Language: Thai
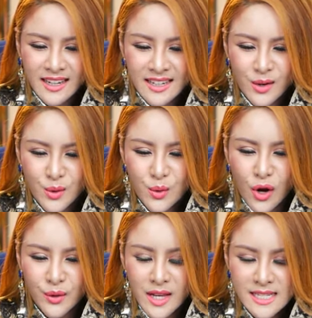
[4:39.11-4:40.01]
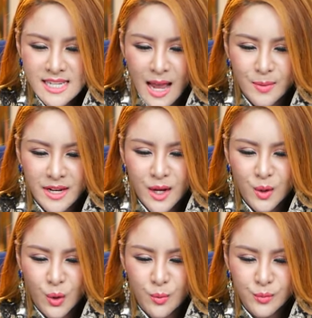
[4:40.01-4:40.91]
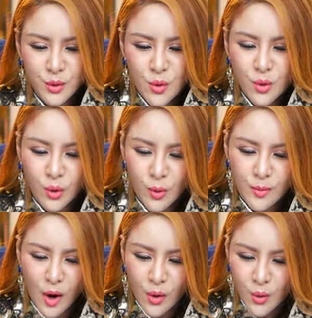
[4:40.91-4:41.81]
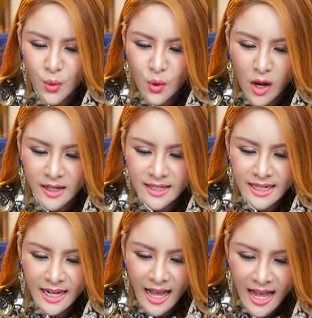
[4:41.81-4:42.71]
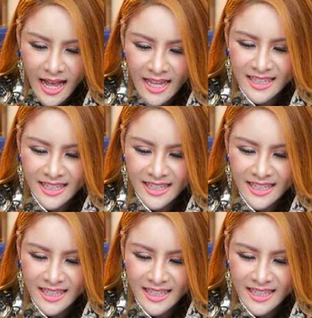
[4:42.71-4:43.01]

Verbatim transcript: เดี๋ยวครูขออนุญาตแชร์ไปในกลุ่มทุกกลุ่มของครูก่อนเลยนะคะ